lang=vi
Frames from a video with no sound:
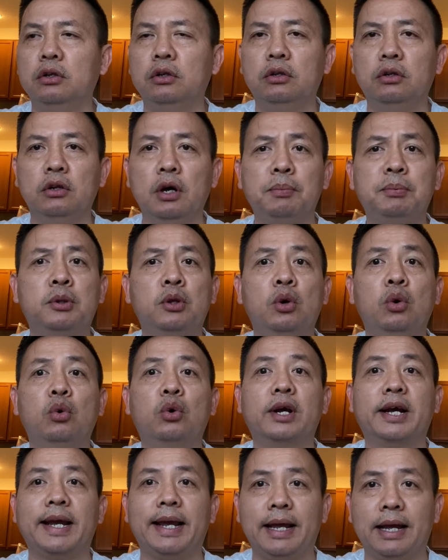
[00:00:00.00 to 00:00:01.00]
W
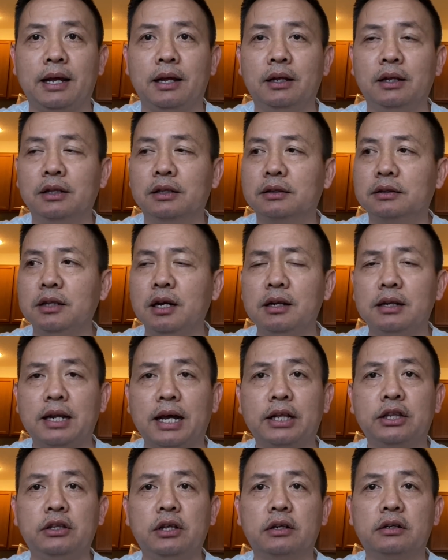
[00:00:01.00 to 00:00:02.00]
C A R E, tức là
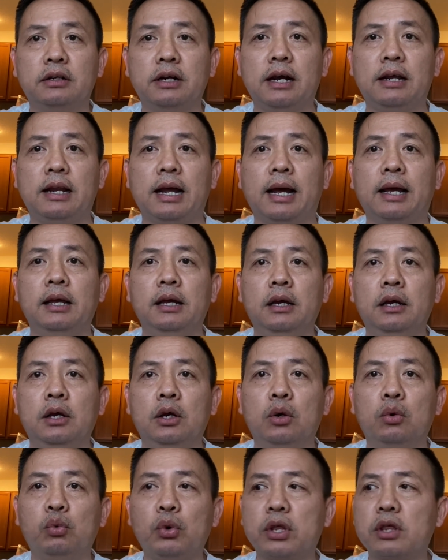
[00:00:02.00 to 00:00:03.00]
dịch ra là
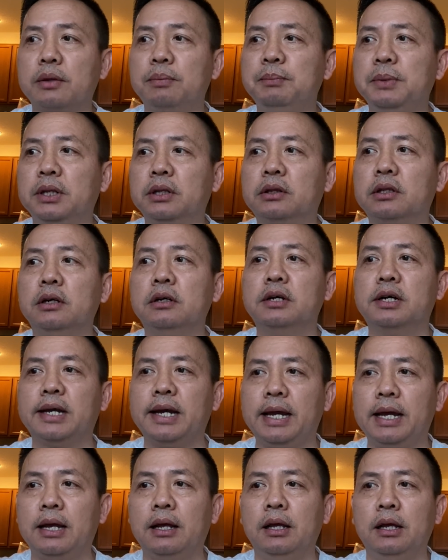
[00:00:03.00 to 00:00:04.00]
Westminster
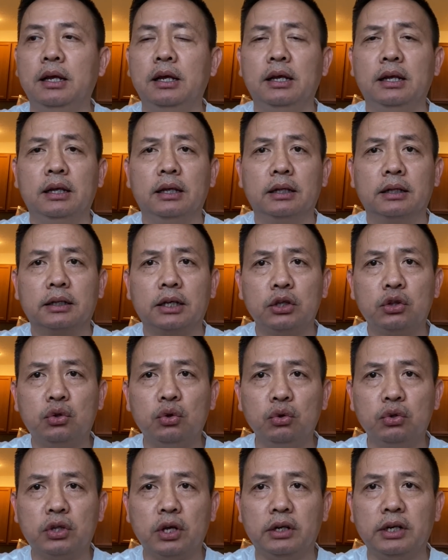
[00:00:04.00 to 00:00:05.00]
Care. Cái
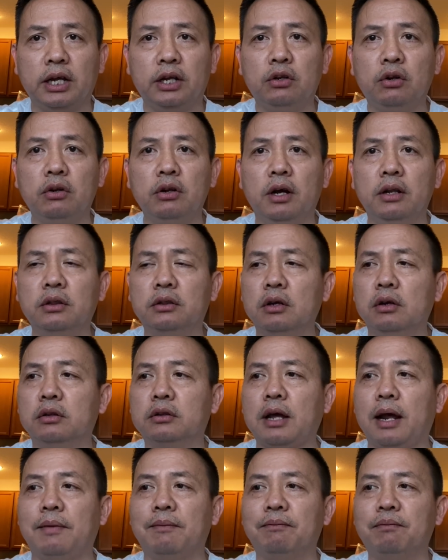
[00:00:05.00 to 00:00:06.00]
chương trình này nó đến từ
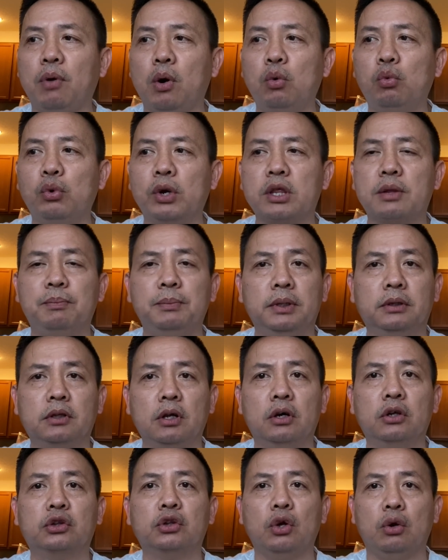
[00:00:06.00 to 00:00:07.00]
thành phố
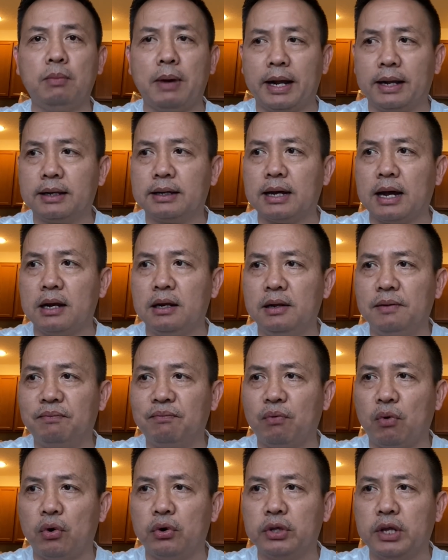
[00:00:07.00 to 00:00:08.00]
Westminster, tiểu bang
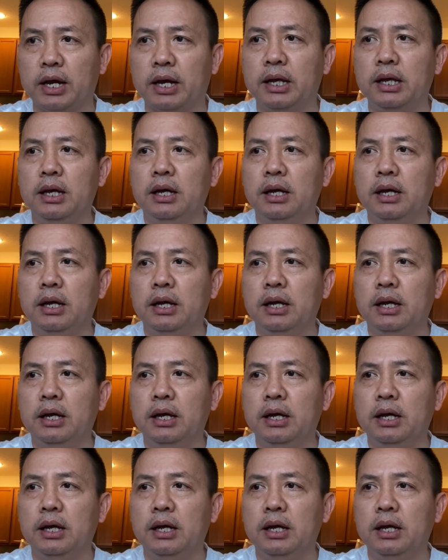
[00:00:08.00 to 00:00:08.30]
California.